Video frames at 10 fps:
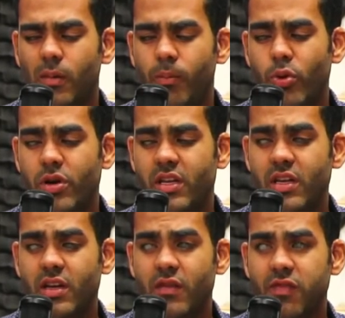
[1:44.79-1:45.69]

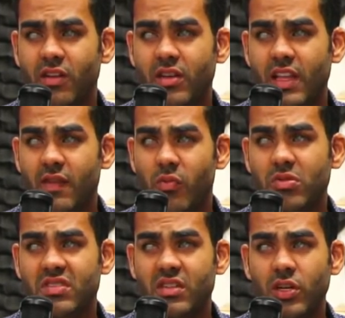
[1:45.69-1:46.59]
porque falando que tava
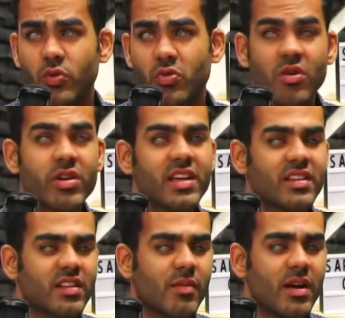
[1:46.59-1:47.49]
abusando, o cão guia
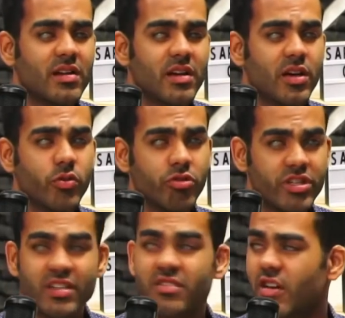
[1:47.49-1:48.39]
tá trabalhando
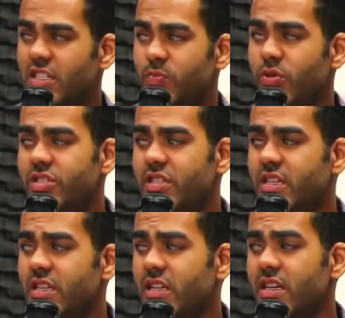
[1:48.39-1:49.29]
X horas por
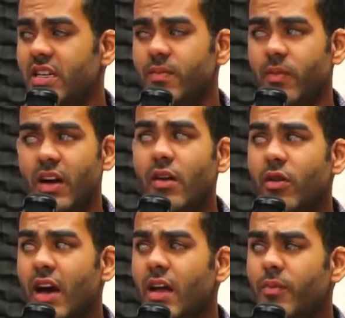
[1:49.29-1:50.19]
dia e, cara, o
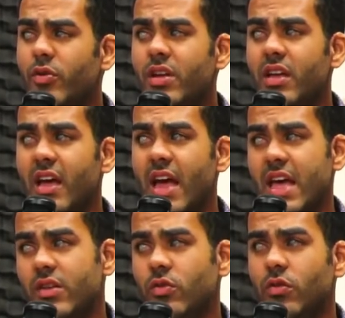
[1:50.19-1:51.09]
cara abriu um ah,
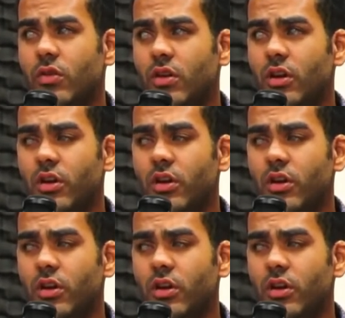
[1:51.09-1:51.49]
inquérito. Ah, para.